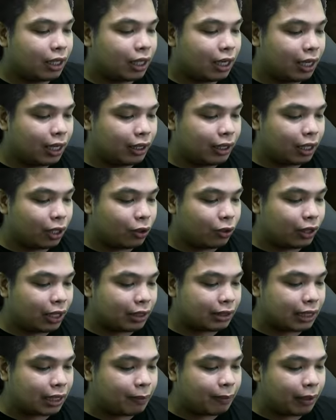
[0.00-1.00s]
Ay, naku,
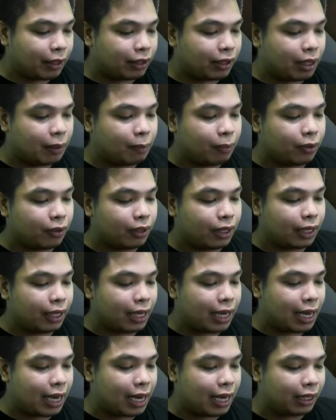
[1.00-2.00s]
nasaan ba yung libro na
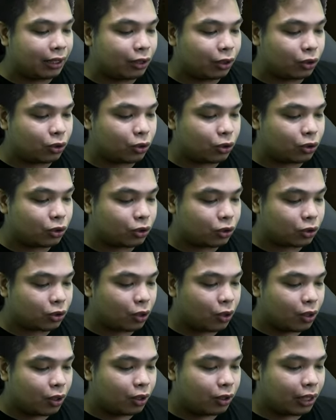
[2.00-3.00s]
yan? Uy, ito, ito, ito.
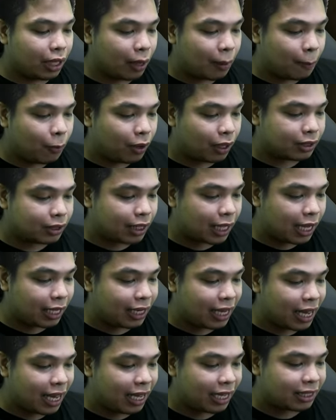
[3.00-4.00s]
Nakabukas ka.
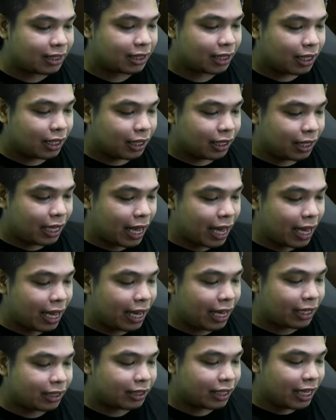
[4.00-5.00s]
Nice.
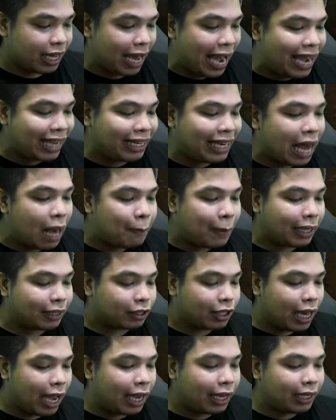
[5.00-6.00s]
Nice. I love it.
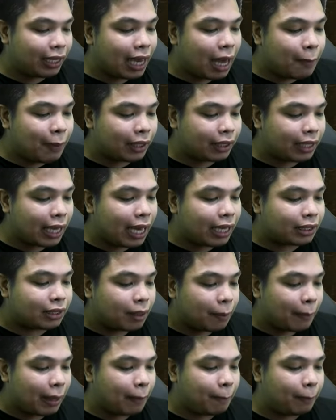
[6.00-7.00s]
I love it, guys.
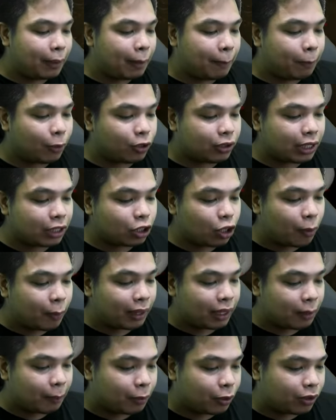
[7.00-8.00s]
May libro dito. May
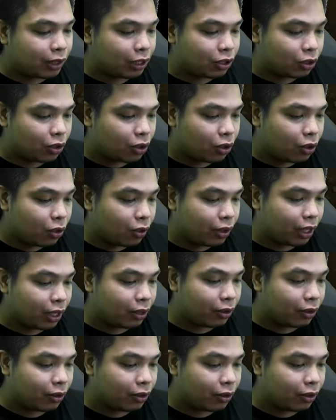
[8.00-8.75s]
libro dito. Okay,